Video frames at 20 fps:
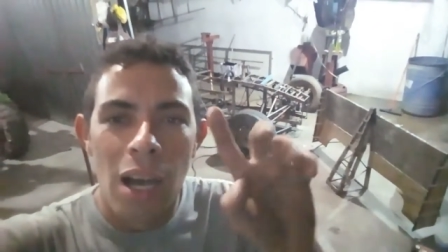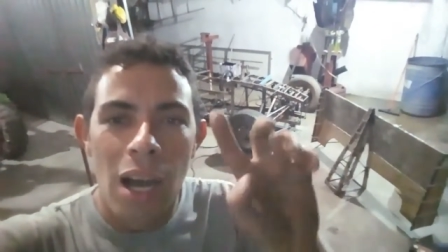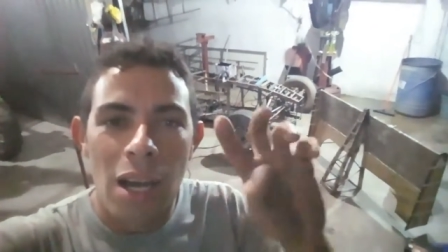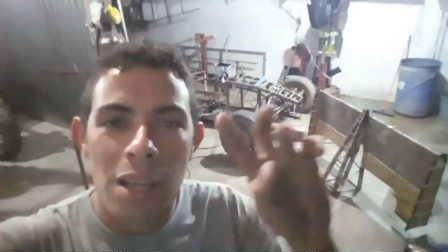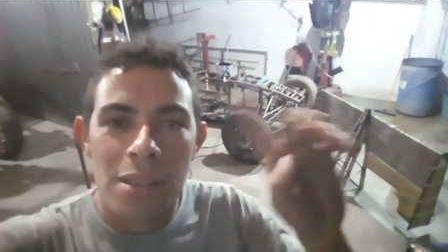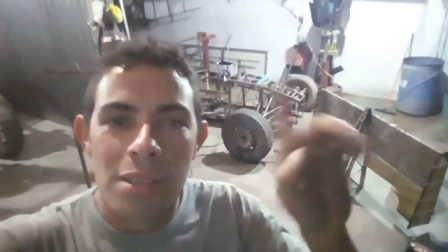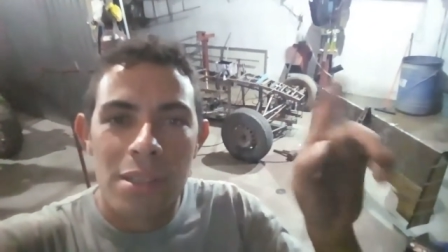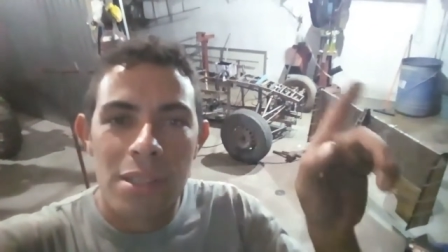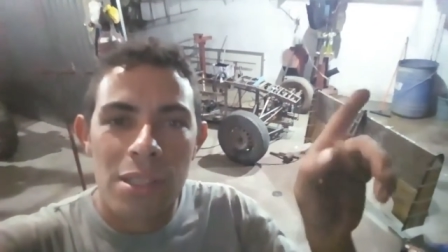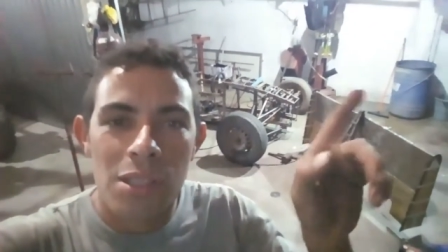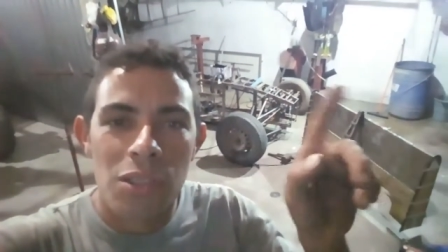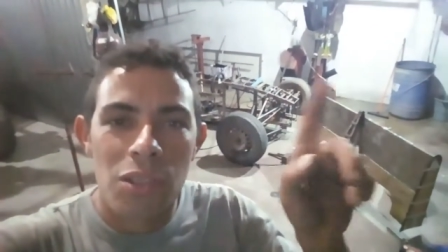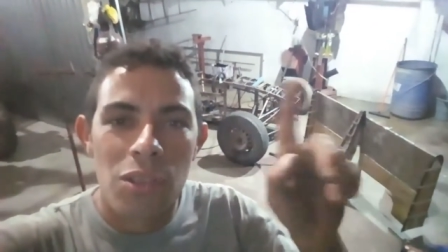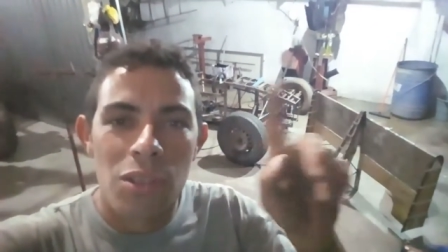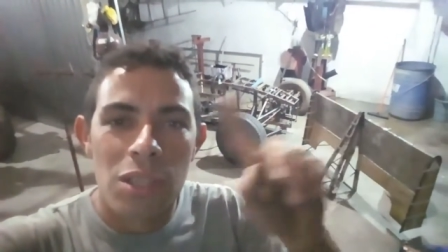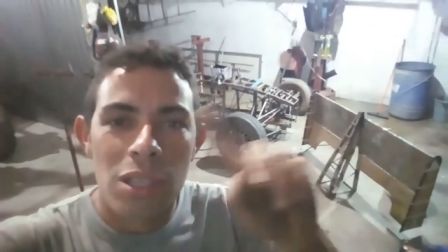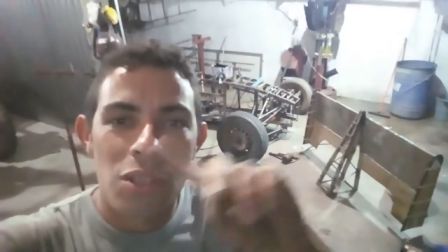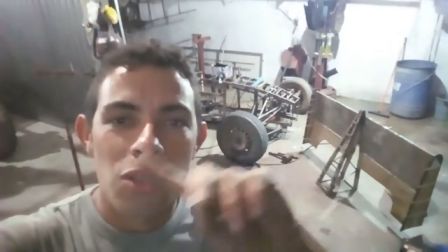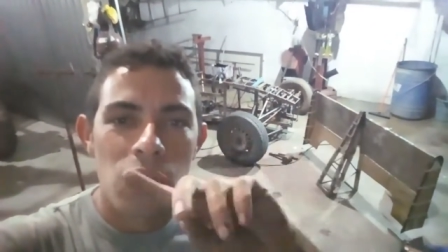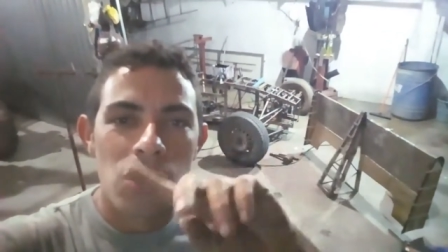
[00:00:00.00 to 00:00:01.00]
Assistam
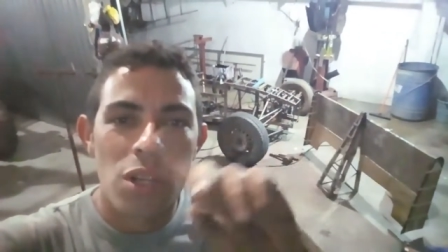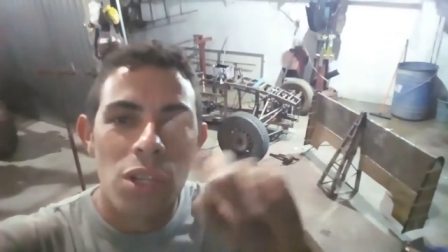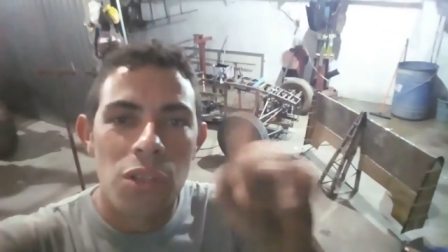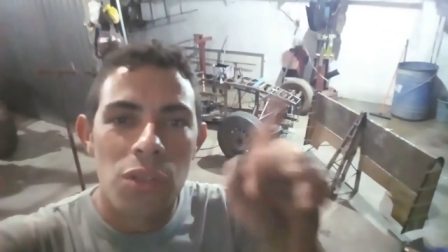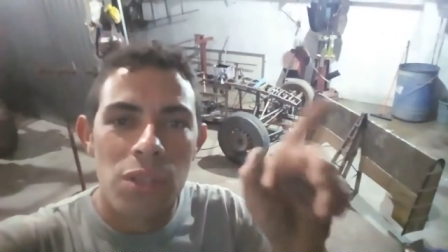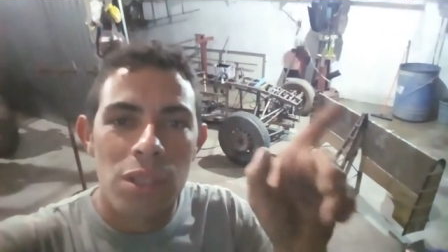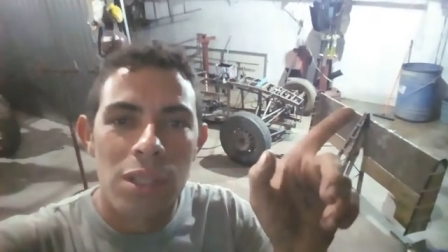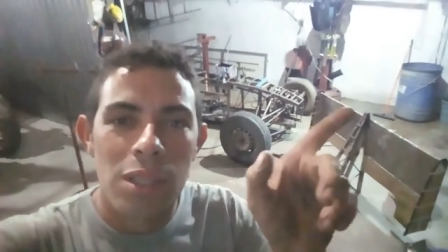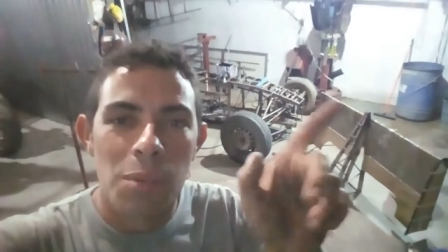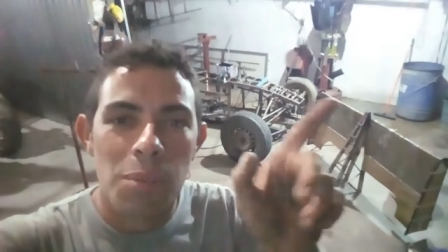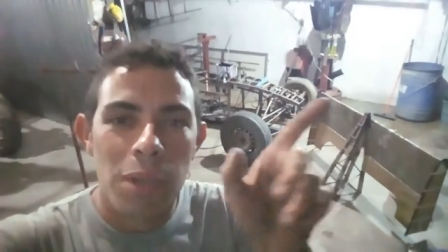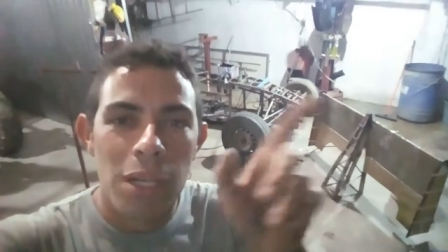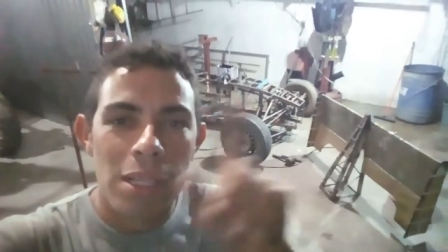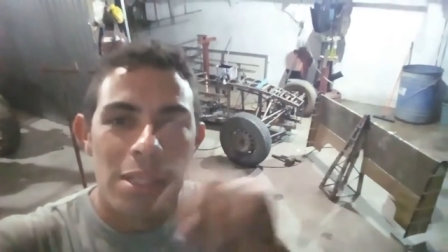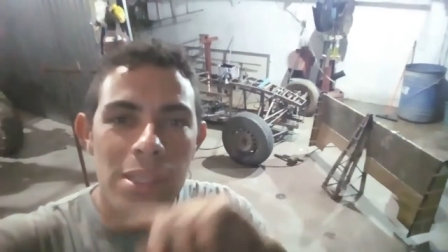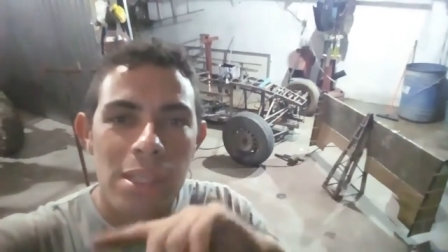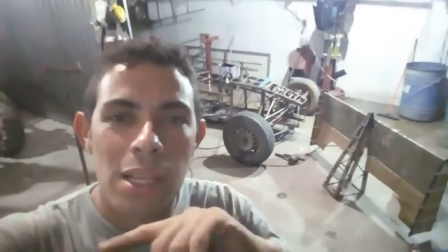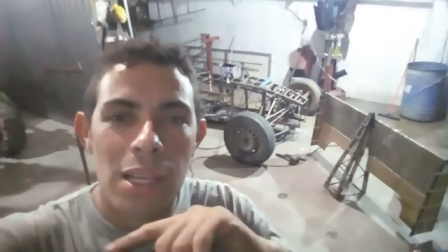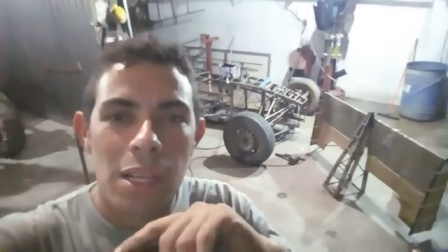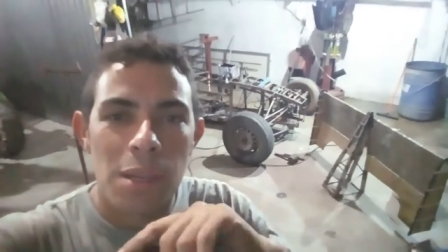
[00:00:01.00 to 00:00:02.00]
um desses dois vídeos que tá
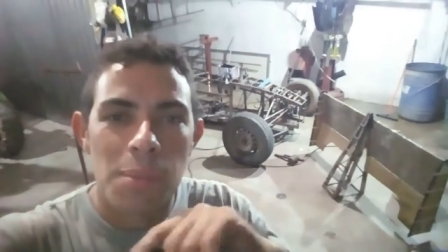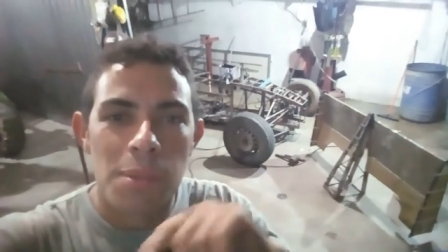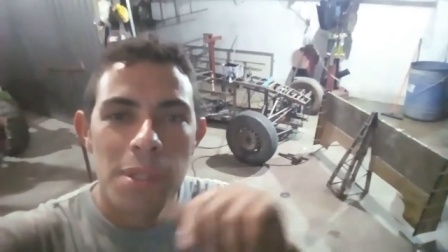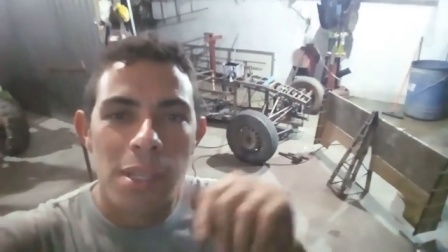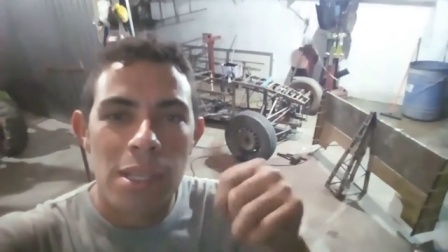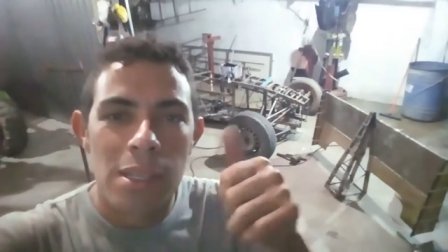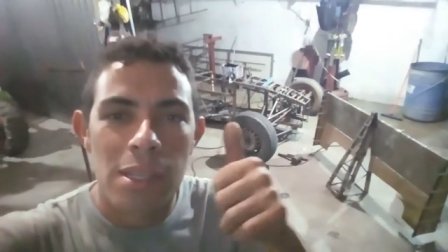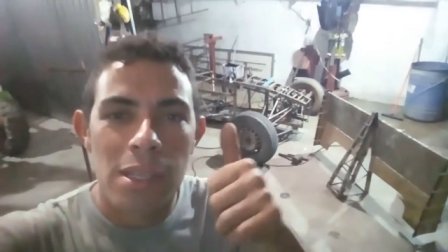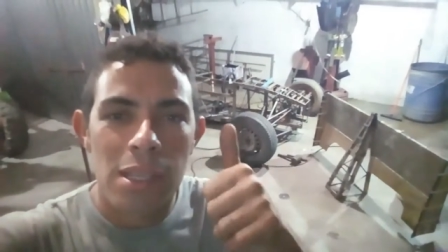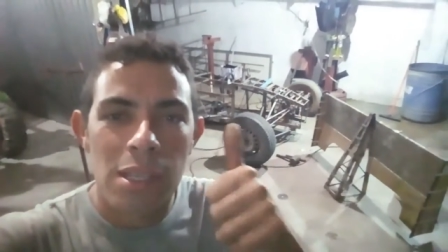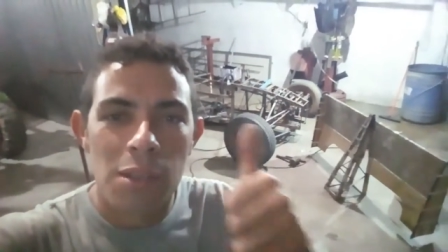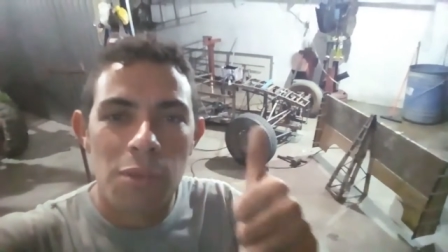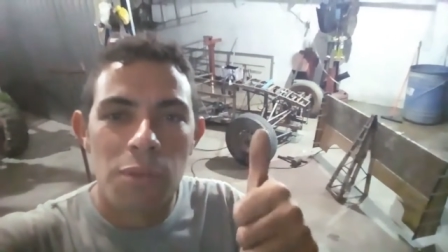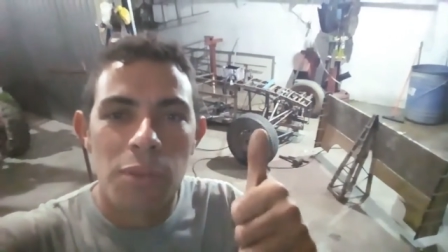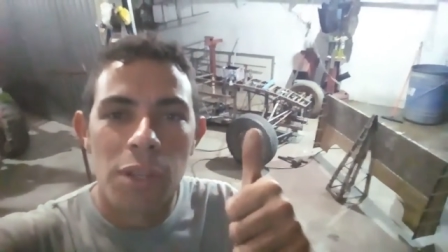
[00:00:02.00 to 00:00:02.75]
aparecendo aí para vocês aí.